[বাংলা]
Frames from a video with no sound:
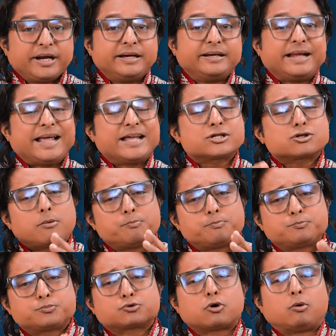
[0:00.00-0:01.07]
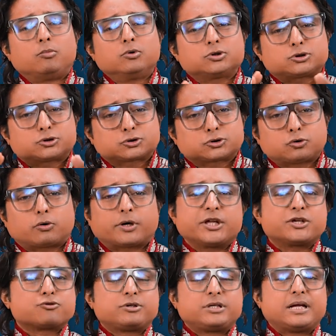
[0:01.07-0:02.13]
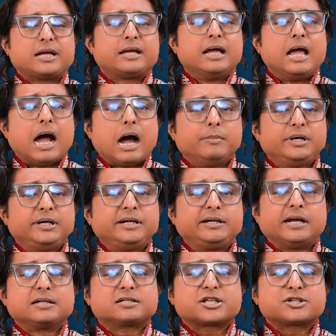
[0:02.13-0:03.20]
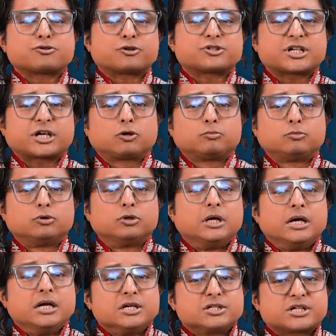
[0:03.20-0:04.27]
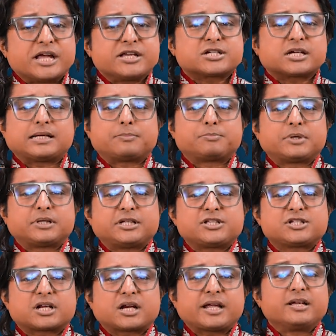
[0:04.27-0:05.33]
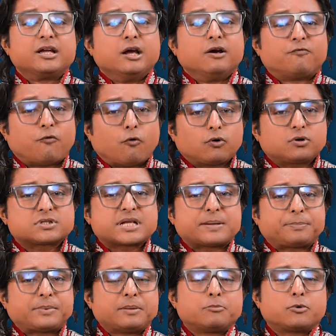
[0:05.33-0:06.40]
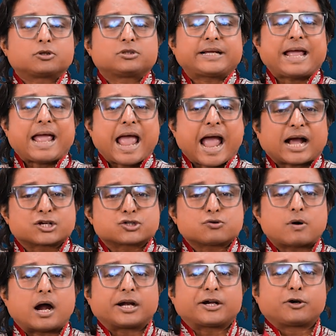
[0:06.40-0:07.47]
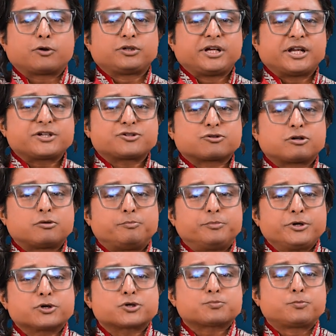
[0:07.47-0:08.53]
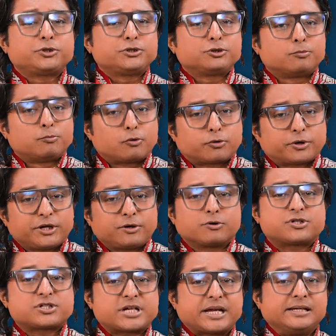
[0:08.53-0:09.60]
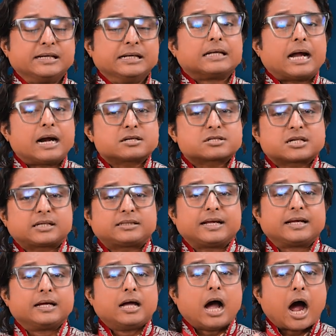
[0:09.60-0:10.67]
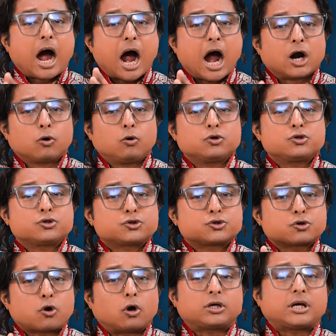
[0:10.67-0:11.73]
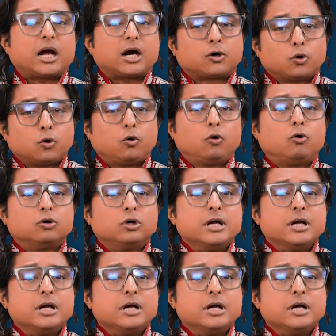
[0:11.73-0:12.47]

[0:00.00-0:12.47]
ঋণ এসব সমস্ত কিছু নিয়ে আমি ডিটেলসে চর্চা করব সেই সাথে আপনাদের জানাই ফোর্থ সেপ্টেম্বর থেকে একশো আঠারো দিনের জন্য বৃহস্পতি তো বকরি হচ্ছেই তার সাথে আরও ছটা গ্রহ